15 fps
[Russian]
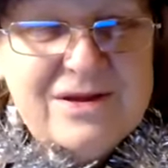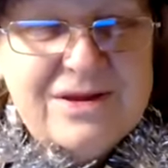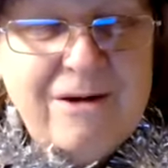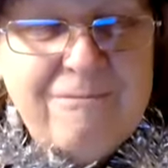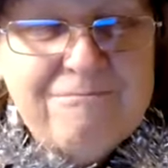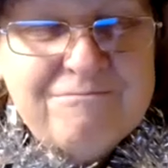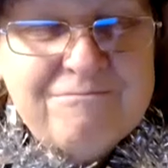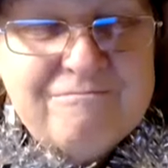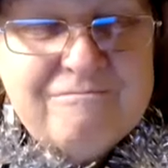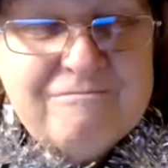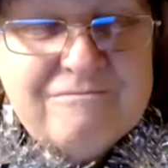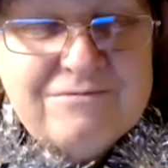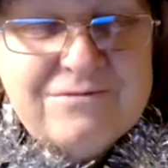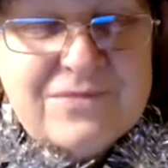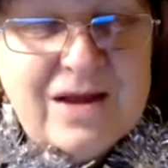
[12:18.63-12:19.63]
Там
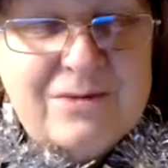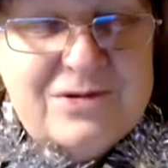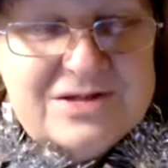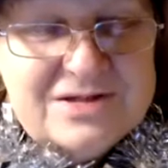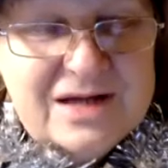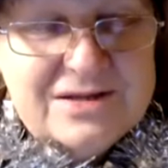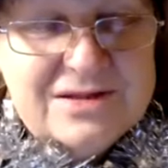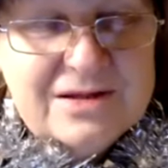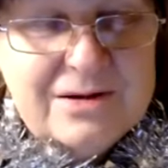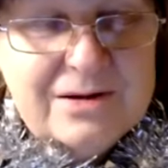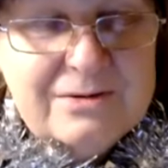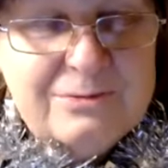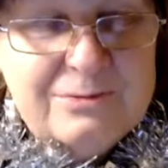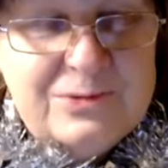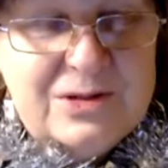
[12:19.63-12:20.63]

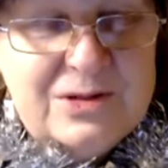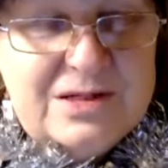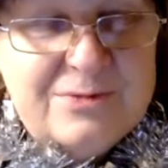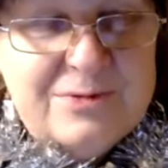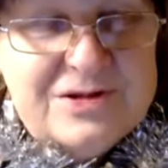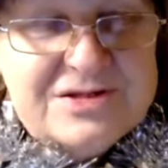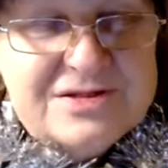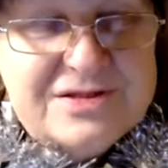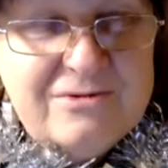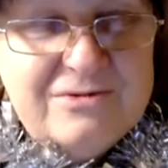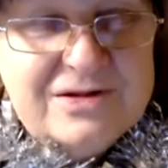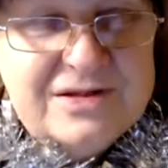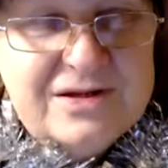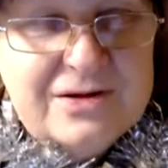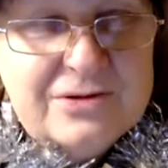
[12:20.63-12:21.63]
обязательно было
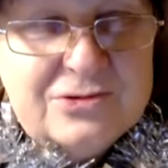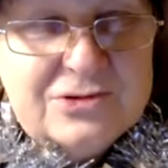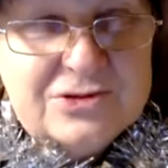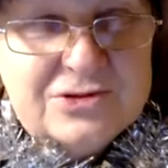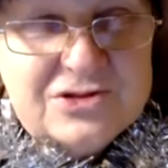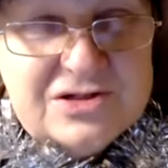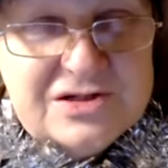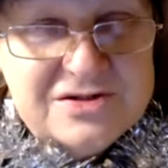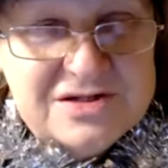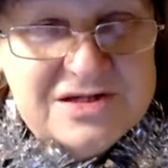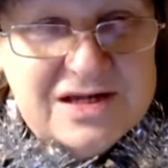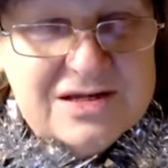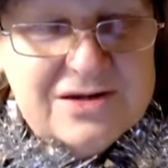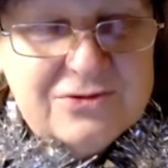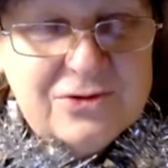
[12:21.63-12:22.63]
представлены
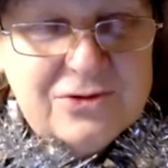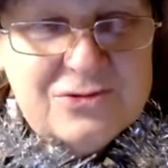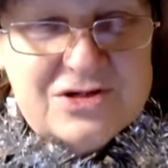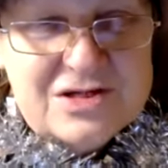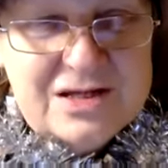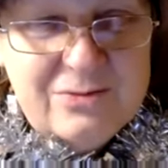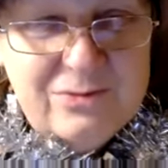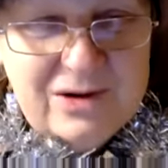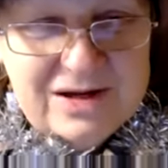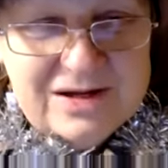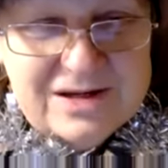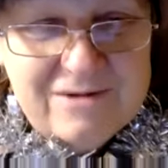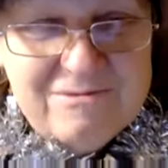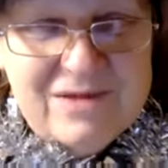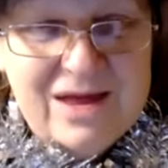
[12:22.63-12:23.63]
госучреждения, в том числе
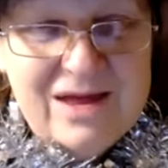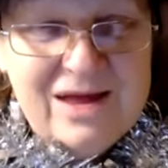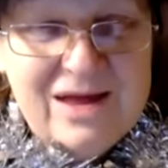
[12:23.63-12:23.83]
мэрия.